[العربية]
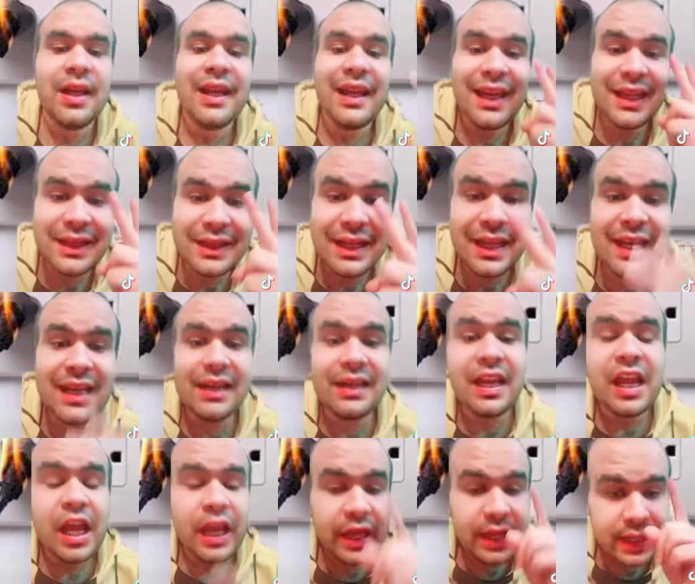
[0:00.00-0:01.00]
اتنين
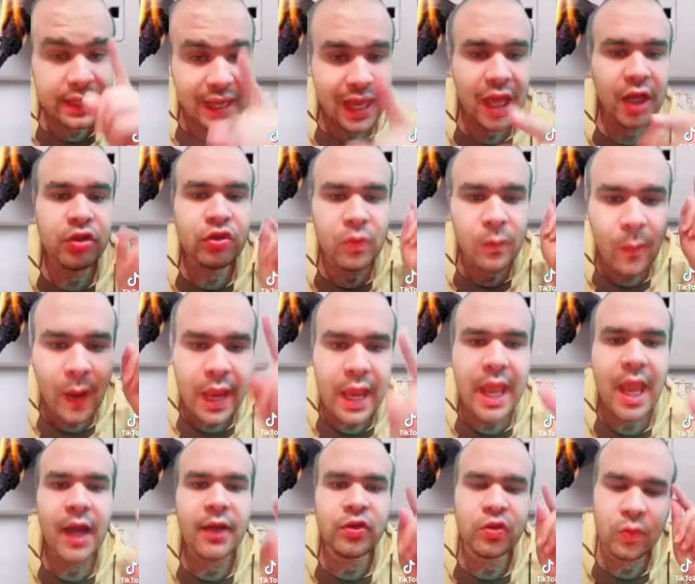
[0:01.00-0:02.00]
اياك ثم
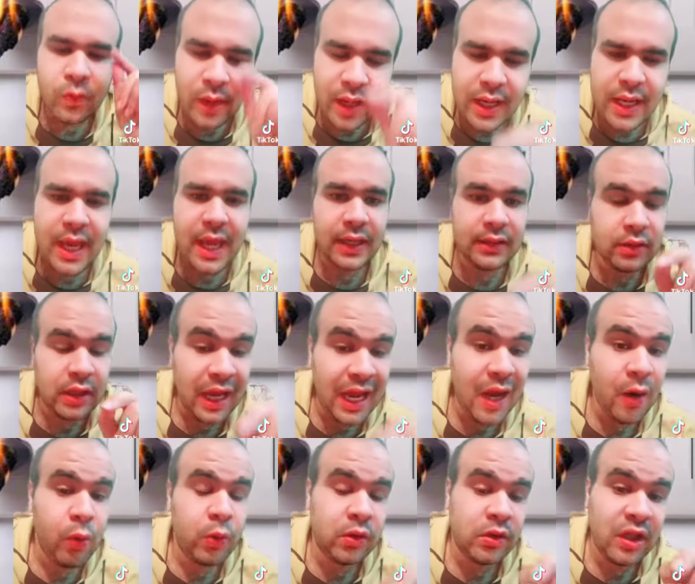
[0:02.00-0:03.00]
اياك ثم اياك
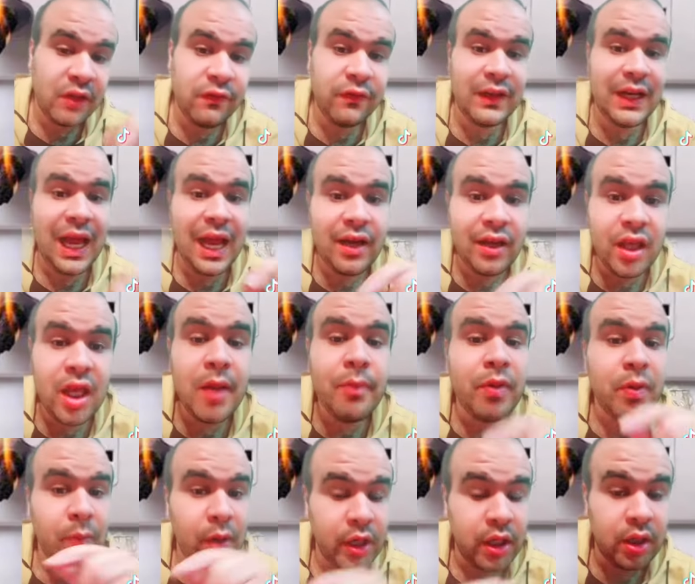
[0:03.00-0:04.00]
تحاول تطفي الحريق
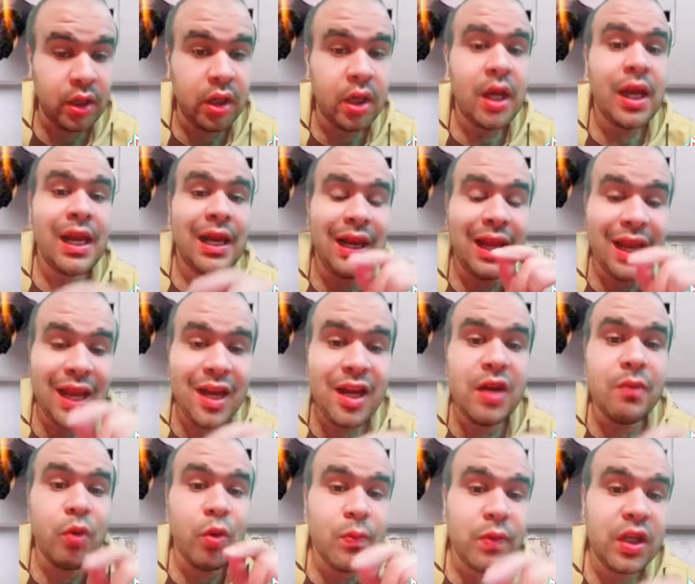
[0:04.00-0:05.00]
بميه لان
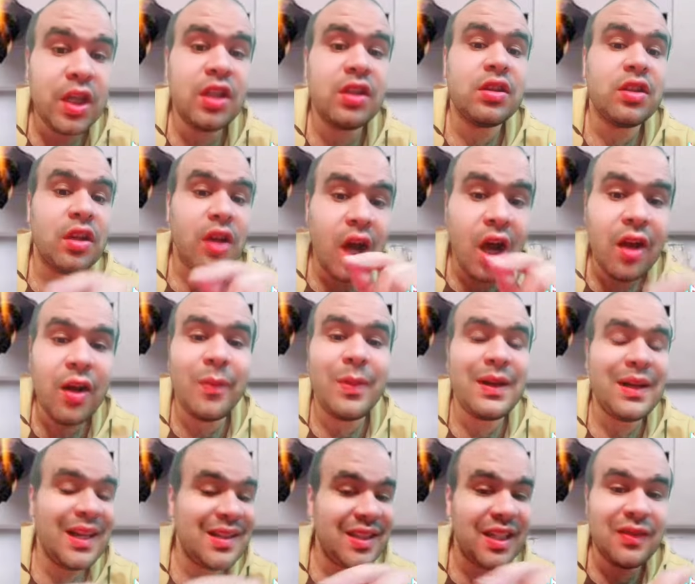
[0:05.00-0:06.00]
ممكن تكهرب
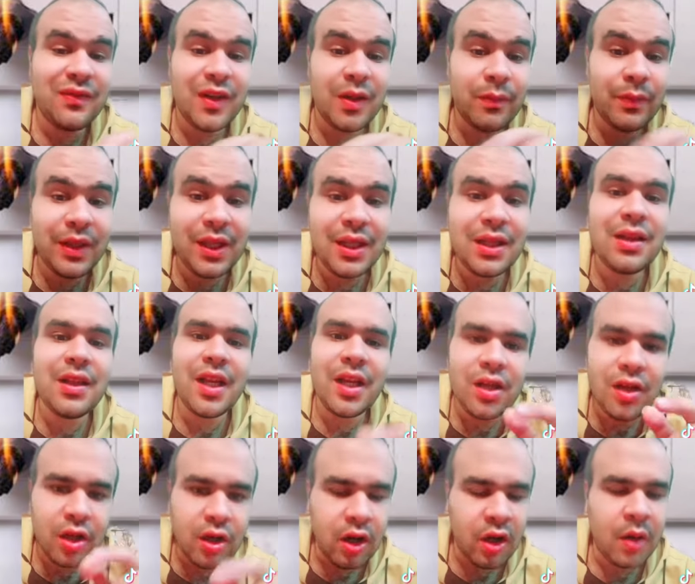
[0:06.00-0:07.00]
الناس اللي في البيت لان
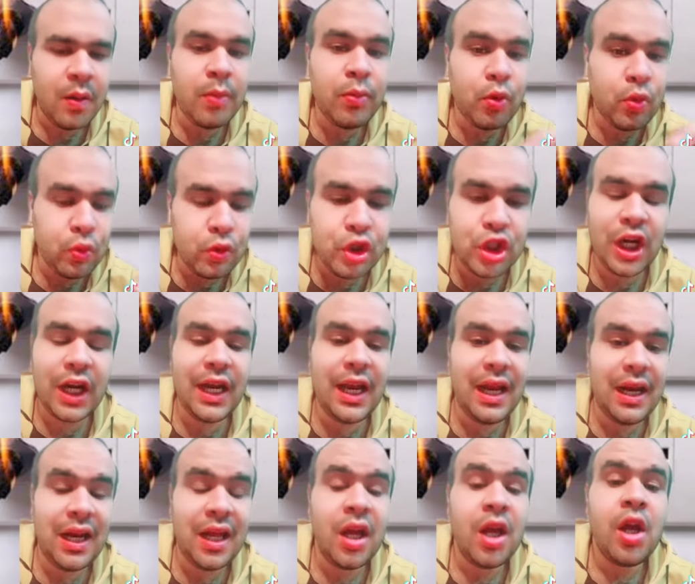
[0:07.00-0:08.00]
الكهرباء بتكون
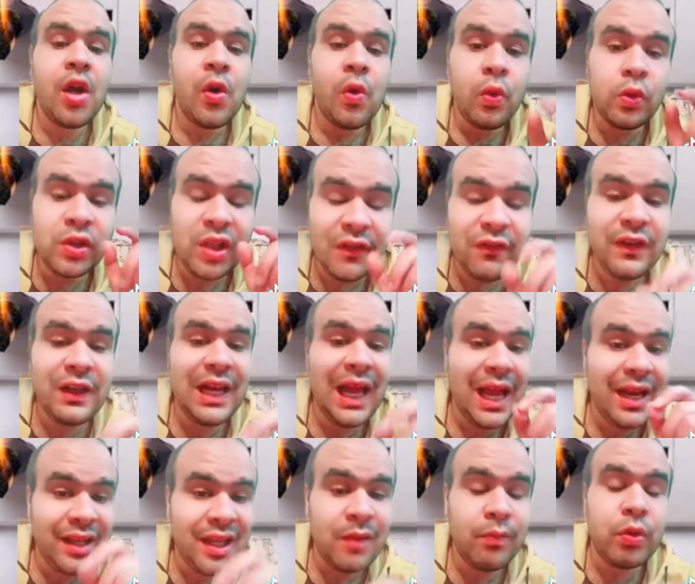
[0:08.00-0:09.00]
شغاله وطفي
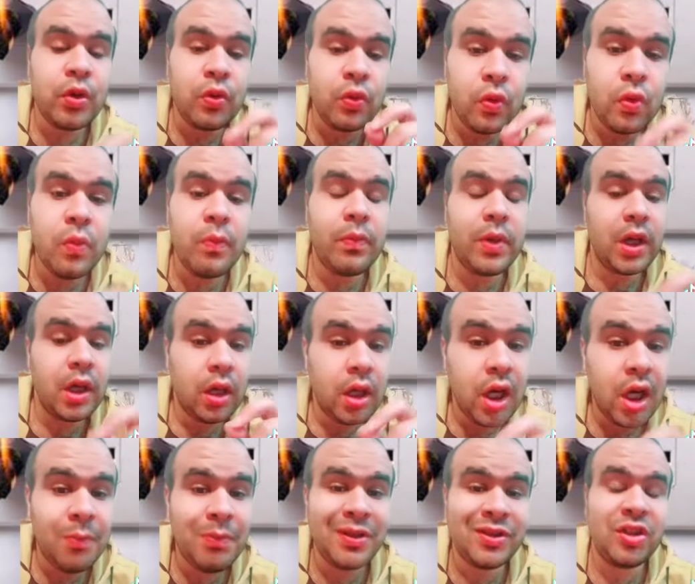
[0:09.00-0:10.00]
الحريق بيكون
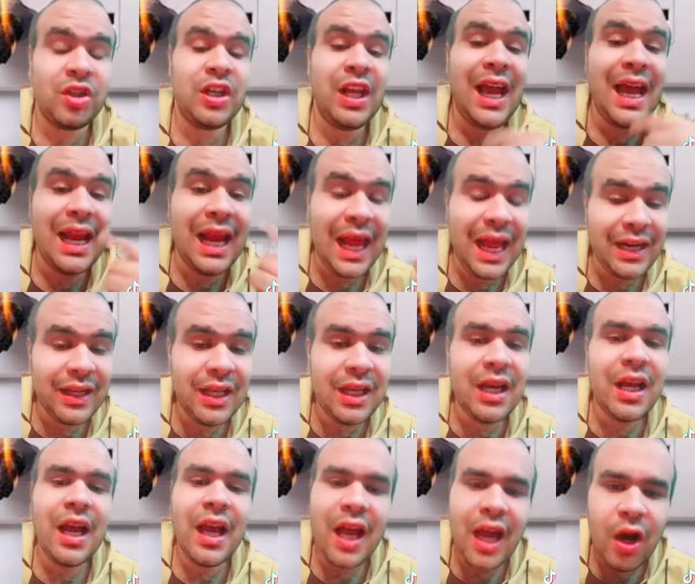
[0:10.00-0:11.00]
بالقاء بطانيه على الحريق
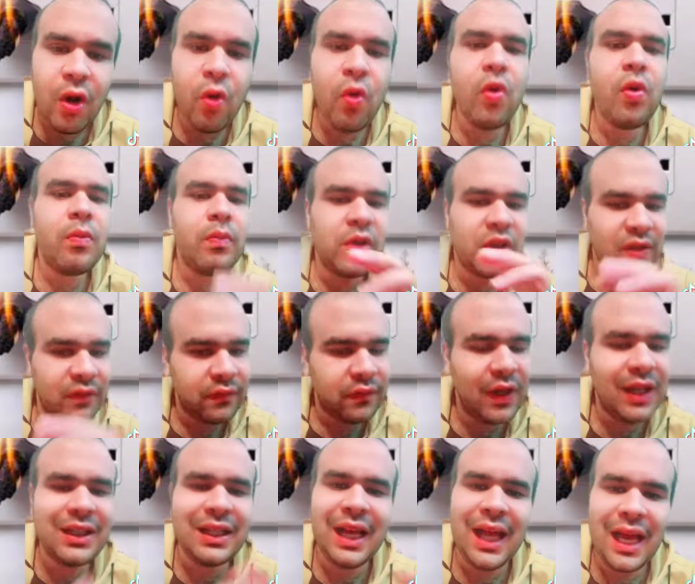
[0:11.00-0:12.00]
او
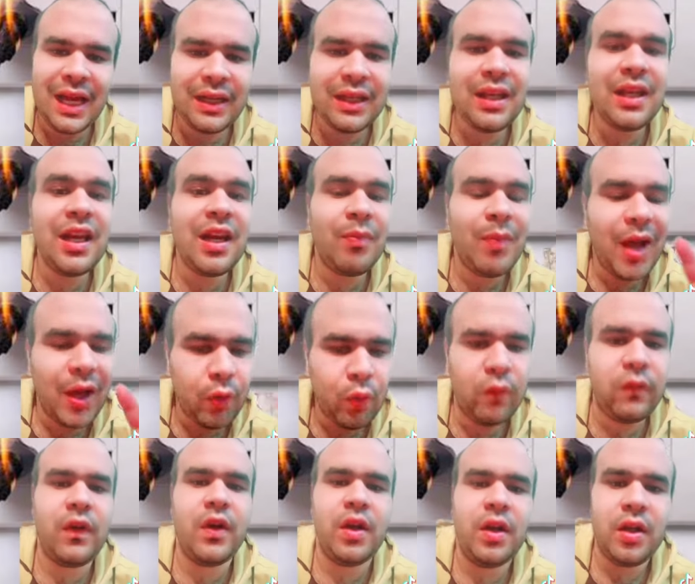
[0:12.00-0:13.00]
بطفايه الحريق
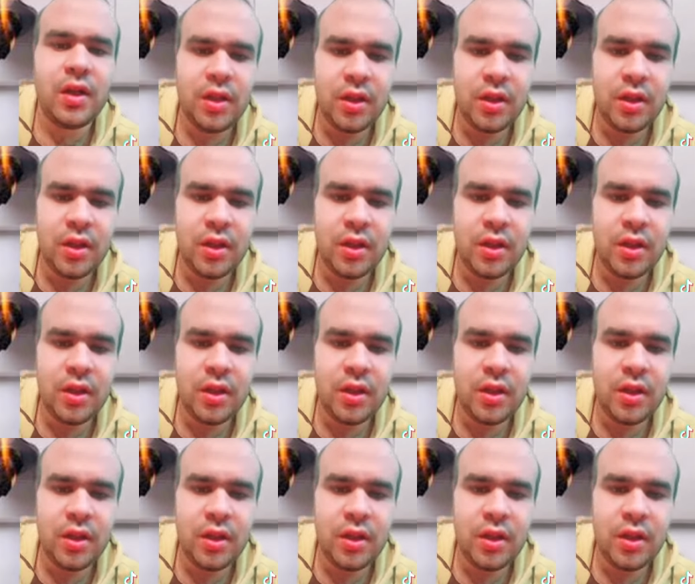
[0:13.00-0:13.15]
المعروفه